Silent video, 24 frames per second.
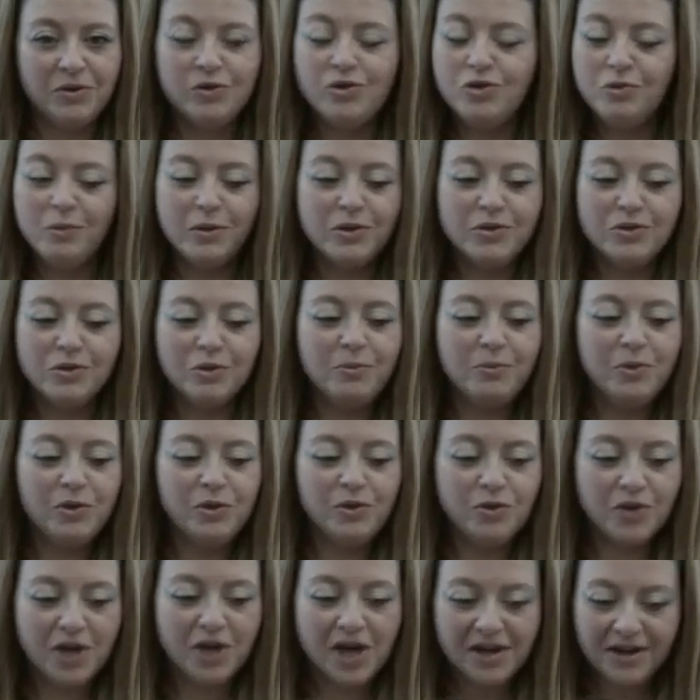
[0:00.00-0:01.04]
non ci possono più
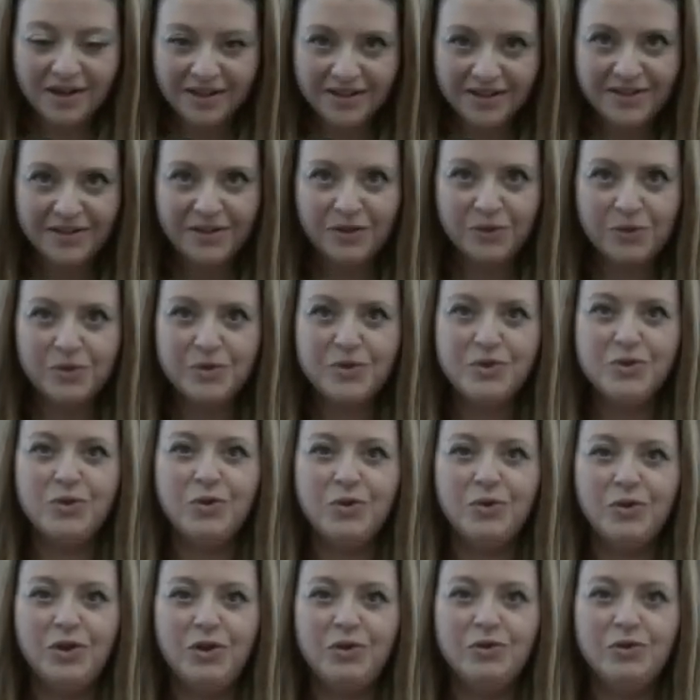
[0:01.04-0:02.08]
ignorare le
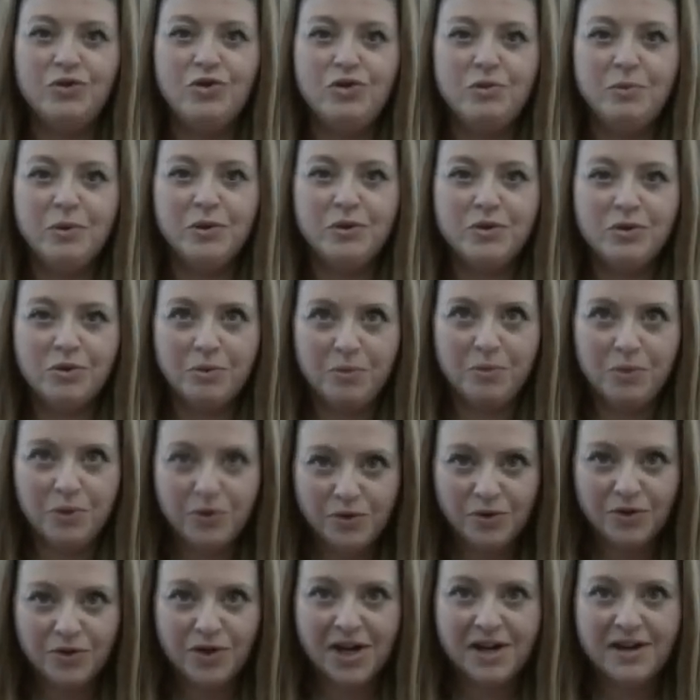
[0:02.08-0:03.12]
istituzioni, non ci possono più
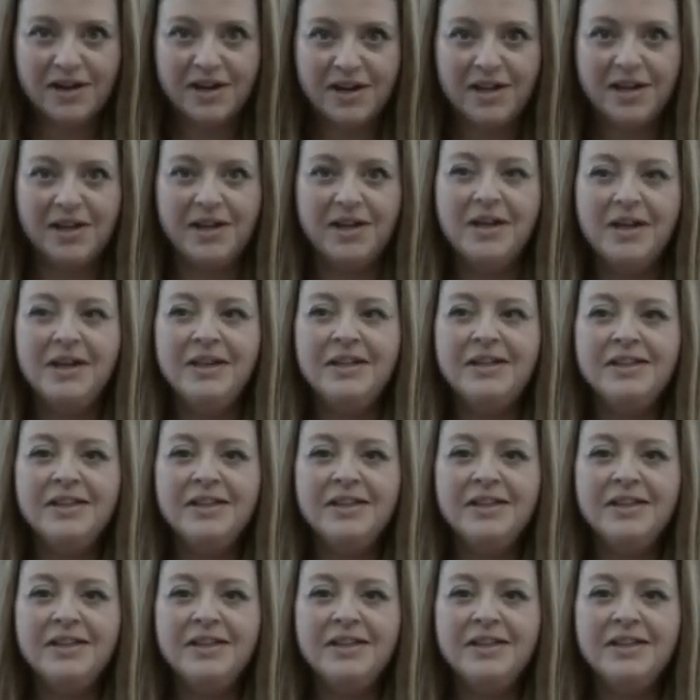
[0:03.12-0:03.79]
ignorare eh,